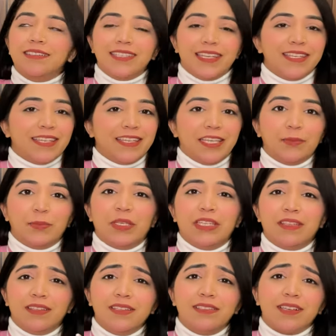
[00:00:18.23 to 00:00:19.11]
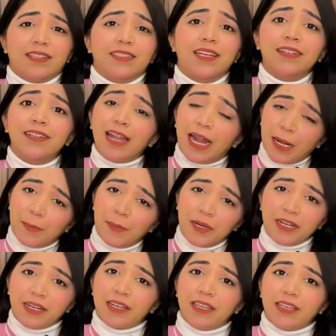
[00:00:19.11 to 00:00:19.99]
जैसे कि अभी इतनी ज़्यादा ठंड
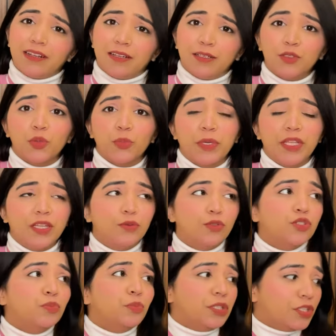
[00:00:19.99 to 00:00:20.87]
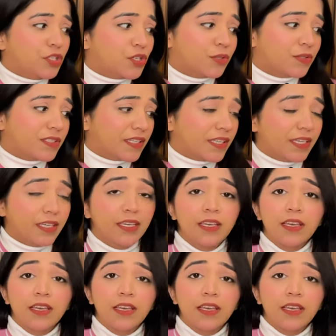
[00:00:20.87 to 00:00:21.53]
पड़ रही है ना तो मैंने कुछ मीशो से